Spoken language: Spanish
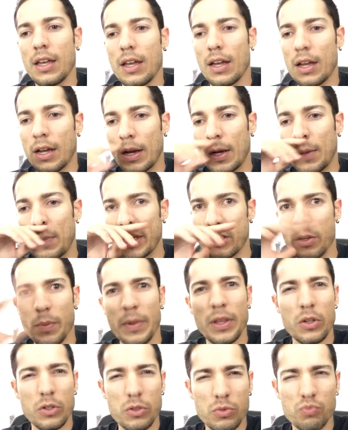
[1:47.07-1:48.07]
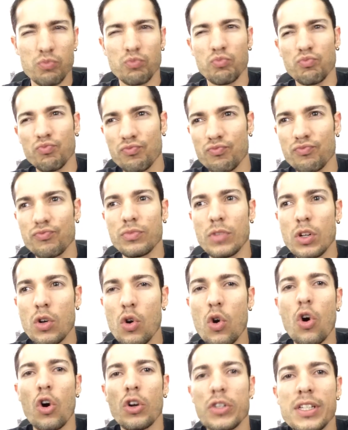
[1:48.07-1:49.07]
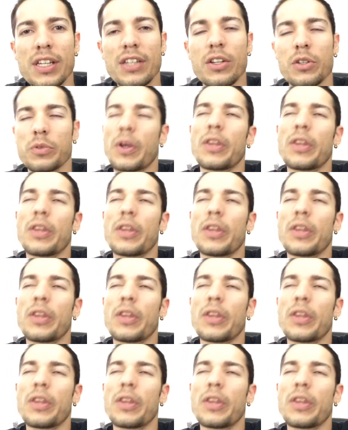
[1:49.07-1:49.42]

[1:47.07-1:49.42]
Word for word: ah, más o menos lujosos, mm, lujosillos,